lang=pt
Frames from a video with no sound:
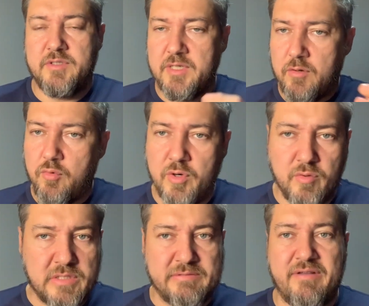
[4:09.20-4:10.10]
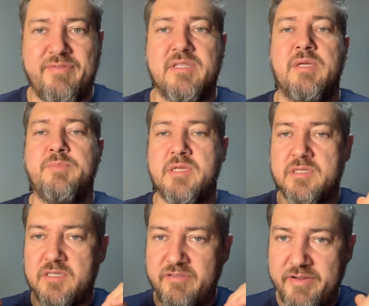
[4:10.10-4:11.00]
de acordo com o que você vai fazer para
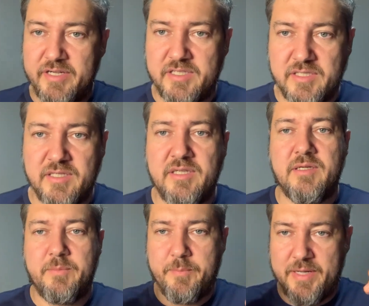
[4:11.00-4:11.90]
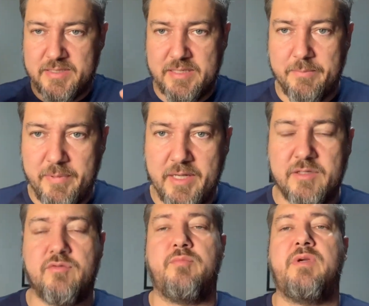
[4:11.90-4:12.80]
se divertir, passar bem
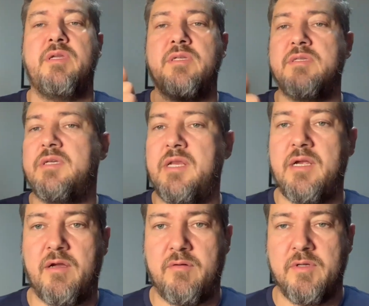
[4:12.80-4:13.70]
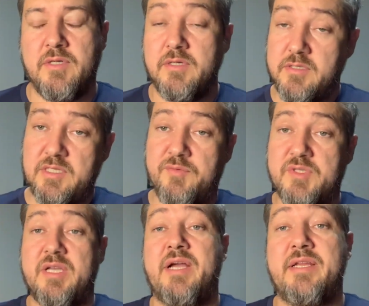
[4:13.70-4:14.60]
as subidas e legal. Se
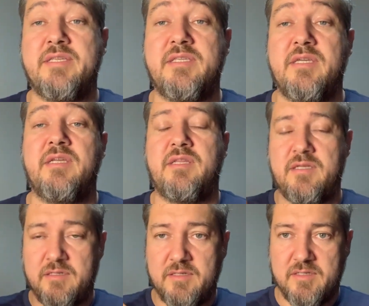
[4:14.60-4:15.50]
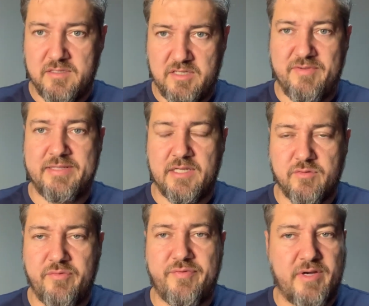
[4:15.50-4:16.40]
você errar nesse item, você vai estar tá
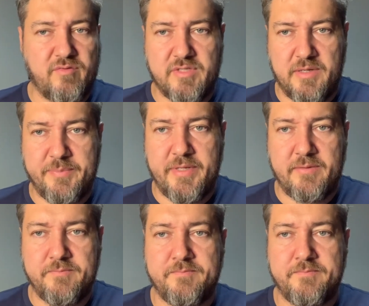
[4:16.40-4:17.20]
sofrendo sempre.